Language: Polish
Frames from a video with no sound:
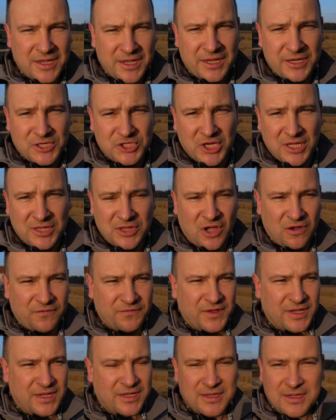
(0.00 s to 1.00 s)
e,
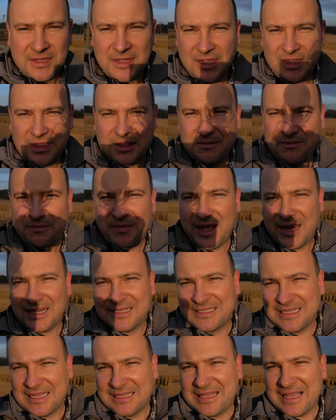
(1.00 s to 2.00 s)
rzędowy
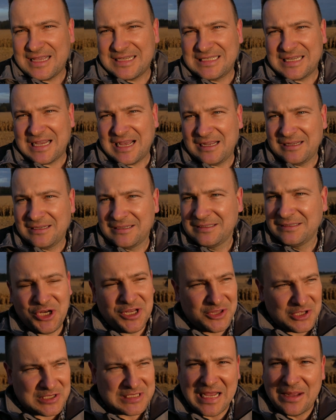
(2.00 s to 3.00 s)
Mercedesa,
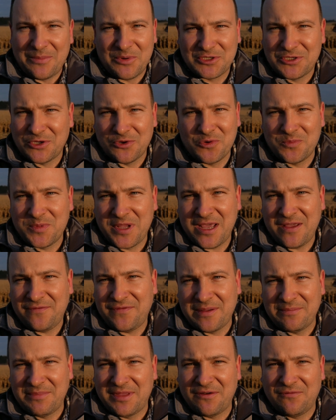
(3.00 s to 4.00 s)
czyli to samo co u mnie
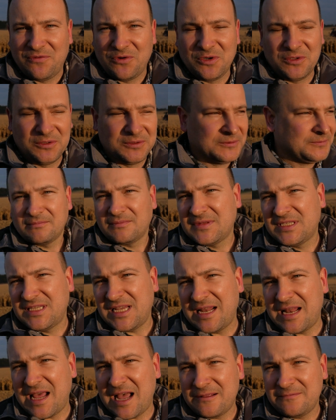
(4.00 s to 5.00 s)
w MDW.
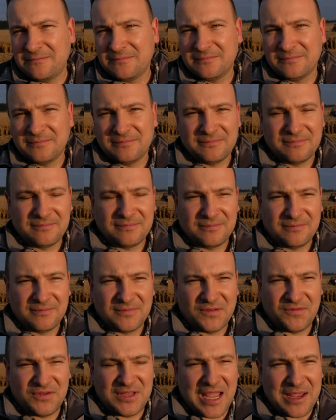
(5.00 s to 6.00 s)
Cena?
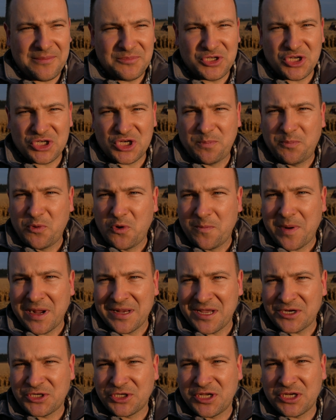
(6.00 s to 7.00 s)
Wydaje mi się, że pół
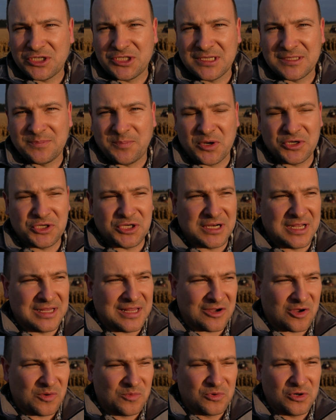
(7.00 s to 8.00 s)
banieczki jeszcze spojrzę na
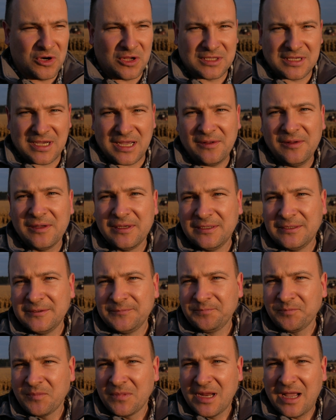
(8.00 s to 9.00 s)
taką ulotkę,
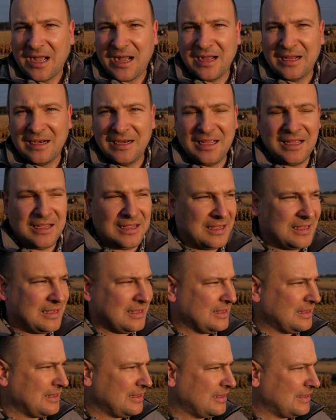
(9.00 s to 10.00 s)

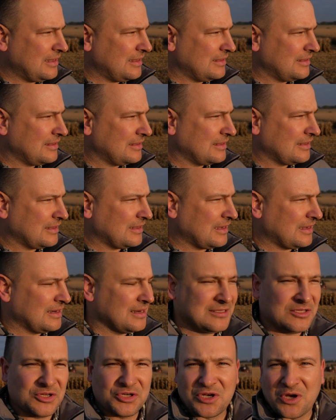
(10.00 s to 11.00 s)
ale,
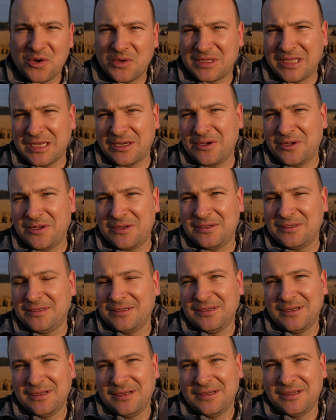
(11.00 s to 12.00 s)
ale coś koło tego
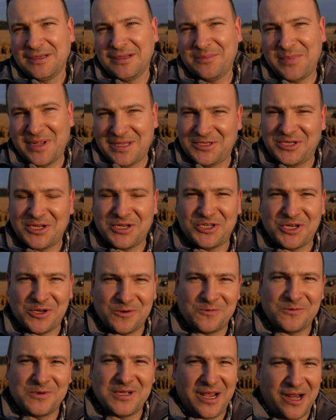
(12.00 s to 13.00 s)
będzie
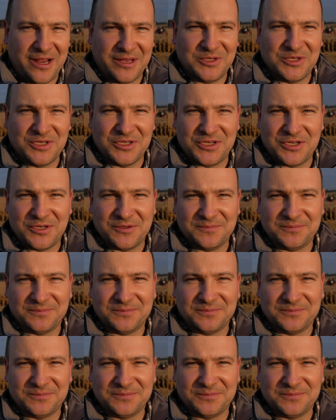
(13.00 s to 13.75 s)
się kręcić.